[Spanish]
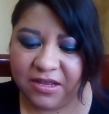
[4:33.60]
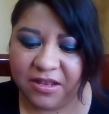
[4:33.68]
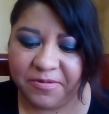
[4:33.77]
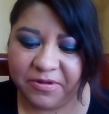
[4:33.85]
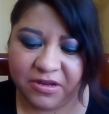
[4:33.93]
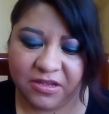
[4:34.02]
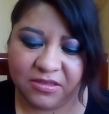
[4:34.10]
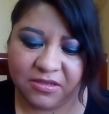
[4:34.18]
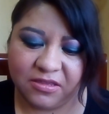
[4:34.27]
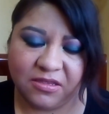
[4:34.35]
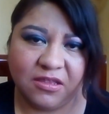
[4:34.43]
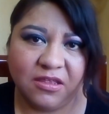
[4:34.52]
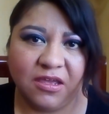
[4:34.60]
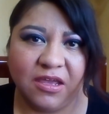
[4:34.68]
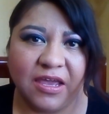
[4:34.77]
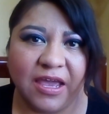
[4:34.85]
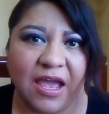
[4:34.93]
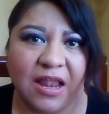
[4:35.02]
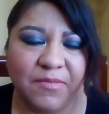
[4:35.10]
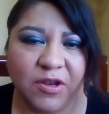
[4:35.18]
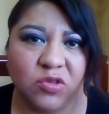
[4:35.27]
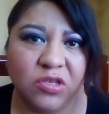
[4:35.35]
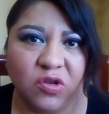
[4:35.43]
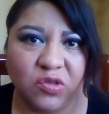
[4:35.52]
y la verdad es que tiene, al
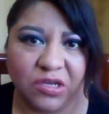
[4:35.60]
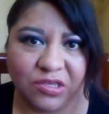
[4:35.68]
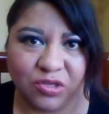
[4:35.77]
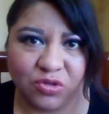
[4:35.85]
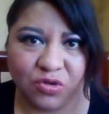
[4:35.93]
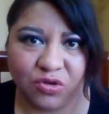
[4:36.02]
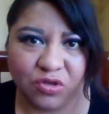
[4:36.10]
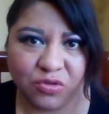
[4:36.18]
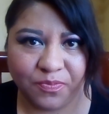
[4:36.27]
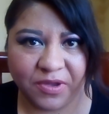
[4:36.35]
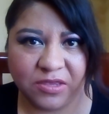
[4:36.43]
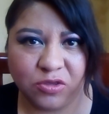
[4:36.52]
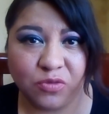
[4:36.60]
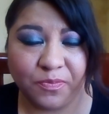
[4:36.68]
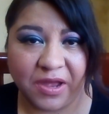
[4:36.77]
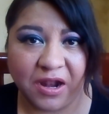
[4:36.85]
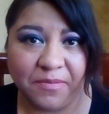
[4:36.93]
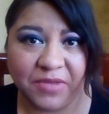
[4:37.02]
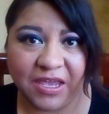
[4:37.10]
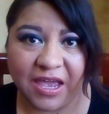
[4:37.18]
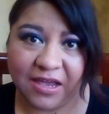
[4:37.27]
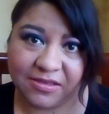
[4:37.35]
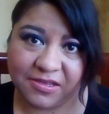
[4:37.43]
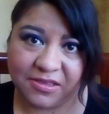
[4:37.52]
menos en los accesorios, precios para mí
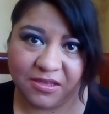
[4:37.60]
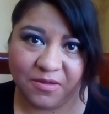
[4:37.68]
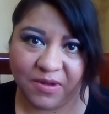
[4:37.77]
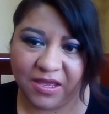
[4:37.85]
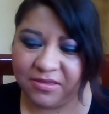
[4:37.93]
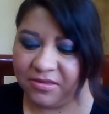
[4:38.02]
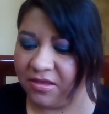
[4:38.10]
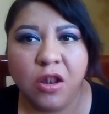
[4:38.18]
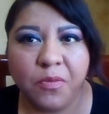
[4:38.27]
accesibles.